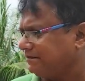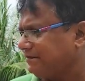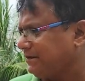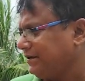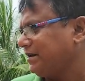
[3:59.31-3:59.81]

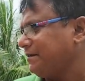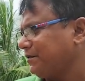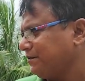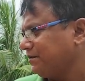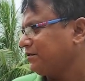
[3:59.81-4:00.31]
বিভিন্ন টাইপের
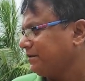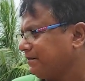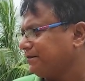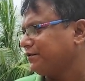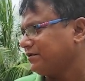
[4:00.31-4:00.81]
কোনো সময়
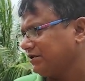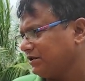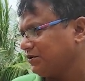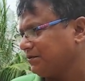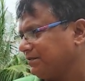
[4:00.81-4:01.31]

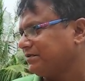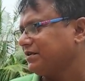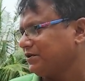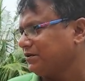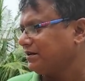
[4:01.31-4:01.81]
পঁচিশশো
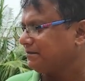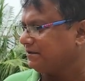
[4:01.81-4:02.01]
তেইশশো টাকা